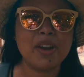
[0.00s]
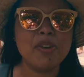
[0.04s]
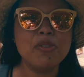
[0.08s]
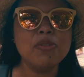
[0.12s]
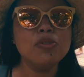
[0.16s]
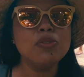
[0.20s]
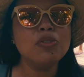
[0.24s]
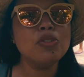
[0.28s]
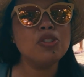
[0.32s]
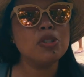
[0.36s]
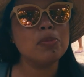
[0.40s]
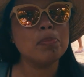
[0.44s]
que é
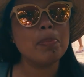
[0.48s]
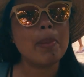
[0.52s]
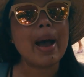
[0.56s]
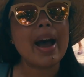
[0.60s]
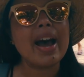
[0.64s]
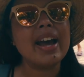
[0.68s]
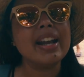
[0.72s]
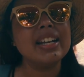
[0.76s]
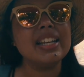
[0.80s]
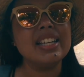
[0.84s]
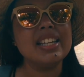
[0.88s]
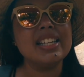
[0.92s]
um dos
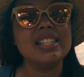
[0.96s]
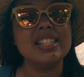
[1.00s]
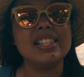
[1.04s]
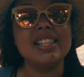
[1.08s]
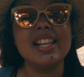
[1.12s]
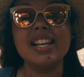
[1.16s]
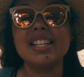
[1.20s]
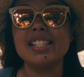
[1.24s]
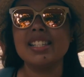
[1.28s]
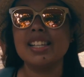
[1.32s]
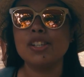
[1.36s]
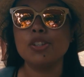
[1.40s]
parques
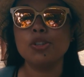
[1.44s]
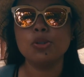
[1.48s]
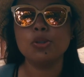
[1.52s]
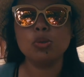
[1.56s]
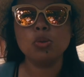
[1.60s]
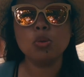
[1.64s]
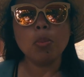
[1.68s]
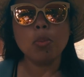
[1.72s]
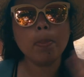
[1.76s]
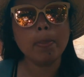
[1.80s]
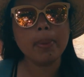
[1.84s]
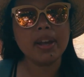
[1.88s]
dessa
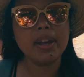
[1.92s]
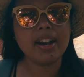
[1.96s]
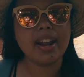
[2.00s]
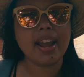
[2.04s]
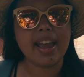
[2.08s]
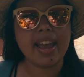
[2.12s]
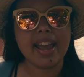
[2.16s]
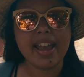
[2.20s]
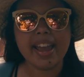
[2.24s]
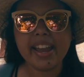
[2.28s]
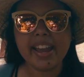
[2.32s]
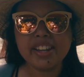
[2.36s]
super
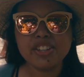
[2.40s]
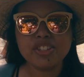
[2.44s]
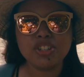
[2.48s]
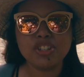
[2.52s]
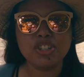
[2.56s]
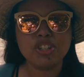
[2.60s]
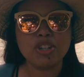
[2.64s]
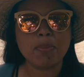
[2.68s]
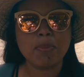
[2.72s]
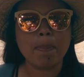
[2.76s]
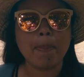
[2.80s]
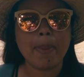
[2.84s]

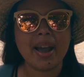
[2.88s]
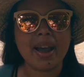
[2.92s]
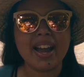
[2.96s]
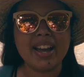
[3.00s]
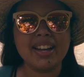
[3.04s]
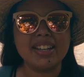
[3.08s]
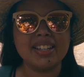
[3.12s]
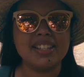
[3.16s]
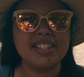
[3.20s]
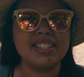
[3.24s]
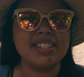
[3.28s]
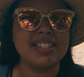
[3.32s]
rede de
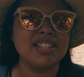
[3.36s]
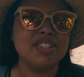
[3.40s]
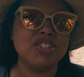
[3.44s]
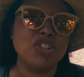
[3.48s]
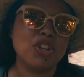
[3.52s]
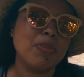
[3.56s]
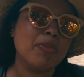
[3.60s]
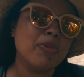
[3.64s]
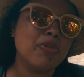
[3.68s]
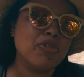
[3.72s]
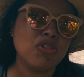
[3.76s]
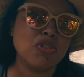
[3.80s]
parques que
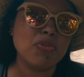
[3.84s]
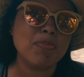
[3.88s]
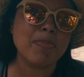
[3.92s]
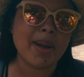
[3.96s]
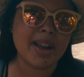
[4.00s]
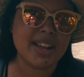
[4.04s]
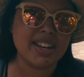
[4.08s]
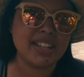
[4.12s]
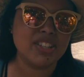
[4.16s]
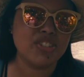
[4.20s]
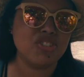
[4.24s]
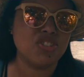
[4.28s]
chamam de
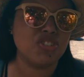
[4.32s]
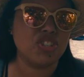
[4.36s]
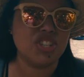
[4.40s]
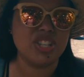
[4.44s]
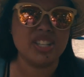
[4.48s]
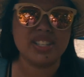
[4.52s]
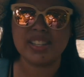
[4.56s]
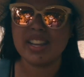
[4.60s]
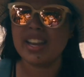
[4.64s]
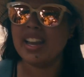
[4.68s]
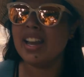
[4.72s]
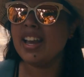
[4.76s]
Parque
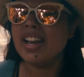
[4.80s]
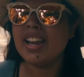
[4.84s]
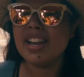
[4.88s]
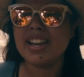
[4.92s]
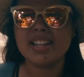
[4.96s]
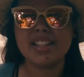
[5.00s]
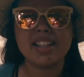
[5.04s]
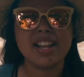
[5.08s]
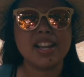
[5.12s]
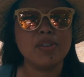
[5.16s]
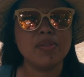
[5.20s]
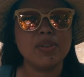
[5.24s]
X,
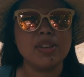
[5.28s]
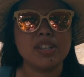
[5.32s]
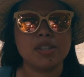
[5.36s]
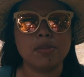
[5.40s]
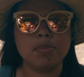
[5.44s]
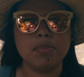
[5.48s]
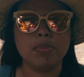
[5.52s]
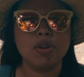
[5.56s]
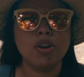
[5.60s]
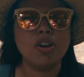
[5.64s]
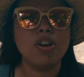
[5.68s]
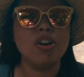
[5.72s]
que tem o
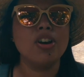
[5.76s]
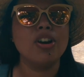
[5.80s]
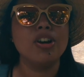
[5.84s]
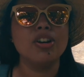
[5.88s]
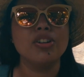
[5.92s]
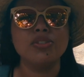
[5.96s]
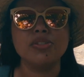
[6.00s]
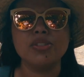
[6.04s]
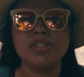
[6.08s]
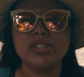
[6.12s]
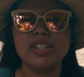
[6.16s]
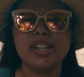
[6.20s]

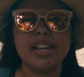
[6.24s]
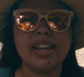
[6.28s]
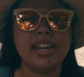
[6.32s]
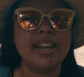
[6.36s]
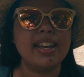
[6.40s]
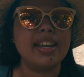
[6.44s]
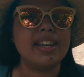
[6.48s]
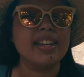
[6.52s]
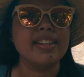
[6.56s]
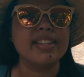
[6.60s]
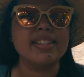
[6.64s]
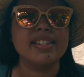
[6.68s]
Explore, o
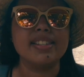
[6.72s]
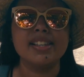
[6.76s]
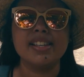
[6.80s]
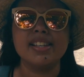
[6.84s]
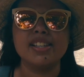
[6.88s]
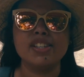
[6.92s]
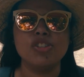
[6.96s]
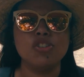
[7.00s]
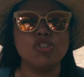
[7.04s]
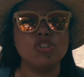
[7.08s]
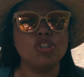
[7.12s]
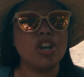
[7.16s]

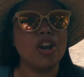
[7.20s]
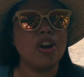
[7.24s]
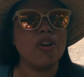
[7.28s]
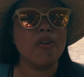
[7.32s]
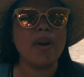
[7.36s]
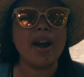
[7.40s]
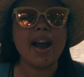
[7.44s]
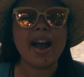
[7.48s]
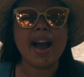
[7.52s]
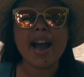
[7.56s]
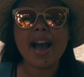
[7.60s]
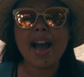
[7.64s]
Senses, Shell
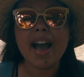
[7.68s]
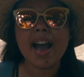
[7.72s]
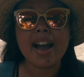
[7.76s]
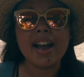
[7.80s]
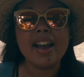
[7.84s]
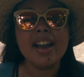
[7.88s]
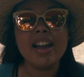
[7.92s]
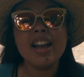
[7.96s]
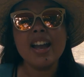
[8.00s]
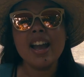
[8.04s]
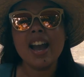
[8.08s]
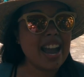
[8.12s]

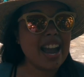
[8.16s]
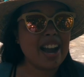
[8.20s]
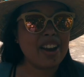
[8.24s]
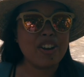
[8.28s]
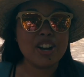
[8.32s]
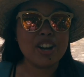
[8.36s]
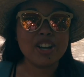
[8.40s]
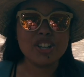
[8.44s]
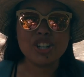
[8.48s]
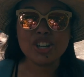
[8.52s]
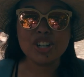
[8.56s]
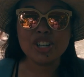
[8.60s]
E
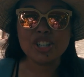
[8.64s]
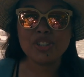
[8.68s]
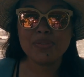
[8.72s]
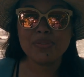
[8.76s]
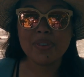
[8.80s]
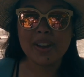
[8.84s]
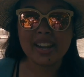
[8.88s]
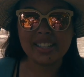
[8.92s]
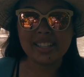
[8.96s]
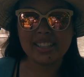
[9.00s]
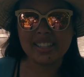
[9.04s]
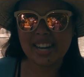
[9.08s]
agora a gente
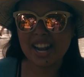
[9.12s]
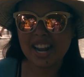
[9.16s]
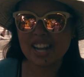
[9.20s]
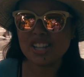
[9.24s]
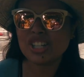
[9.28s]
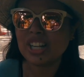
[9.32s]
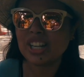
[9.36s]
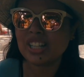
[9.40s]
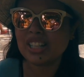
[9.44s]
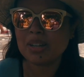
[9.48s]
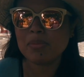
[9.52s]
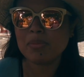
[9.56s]
vai entrar,
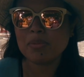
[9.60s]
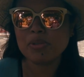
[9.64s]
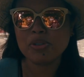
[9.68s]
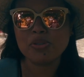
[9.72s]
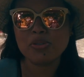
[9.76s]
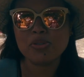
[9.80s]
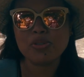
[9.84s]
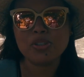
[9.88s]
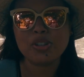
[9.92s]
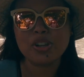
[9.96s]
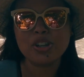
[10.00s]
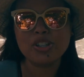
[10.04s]
já estamos
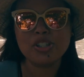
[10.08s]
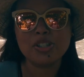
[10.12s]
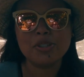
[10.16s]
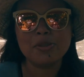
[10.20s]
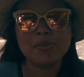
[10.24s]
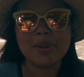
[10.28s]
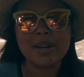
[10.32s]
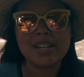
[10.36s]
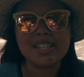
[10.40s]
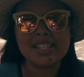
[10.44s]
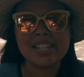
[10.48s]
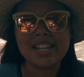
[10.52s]
com os nossos
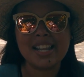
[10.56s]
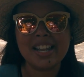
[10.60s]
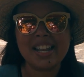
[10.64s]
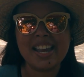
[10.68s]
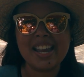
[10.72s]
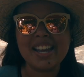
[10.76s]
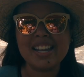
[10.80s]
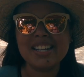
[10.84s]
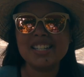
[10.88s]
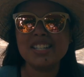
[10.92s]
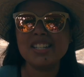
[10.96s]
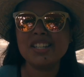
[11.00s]

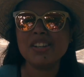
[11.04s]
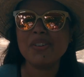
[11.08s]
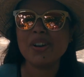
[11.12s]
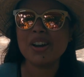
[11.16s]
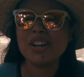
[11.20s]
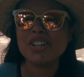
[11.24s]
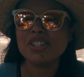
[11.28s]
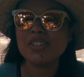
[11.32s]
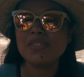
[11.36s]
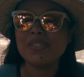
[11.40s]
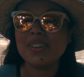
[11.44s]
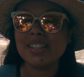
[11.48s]
braceletes e eu
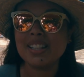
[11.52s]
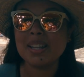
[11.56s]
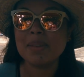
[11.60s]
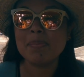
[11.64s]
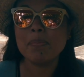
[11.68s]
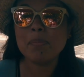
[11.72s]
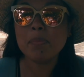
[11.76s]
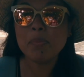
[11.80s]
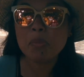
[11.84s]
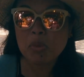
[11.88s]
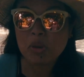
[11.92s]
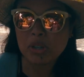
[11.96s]
acho que vai ter
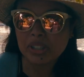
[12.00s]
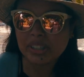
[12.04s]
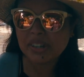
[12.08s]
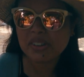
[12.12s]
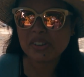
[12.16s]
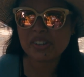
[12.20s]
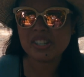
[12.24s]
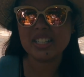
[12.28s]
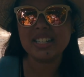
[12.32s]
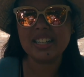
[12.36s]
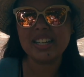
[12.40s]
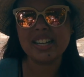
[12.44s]
muita
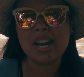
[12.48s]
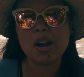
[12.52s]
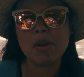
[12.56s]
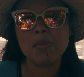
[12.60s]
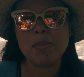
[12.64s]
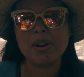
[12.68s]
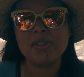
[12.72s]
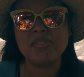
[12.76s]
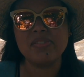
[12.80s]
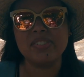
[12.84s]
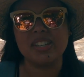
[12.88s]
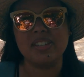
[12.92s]
coisa legal
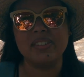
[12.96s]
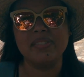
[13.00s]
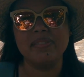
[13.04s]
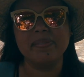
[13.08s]
para ver.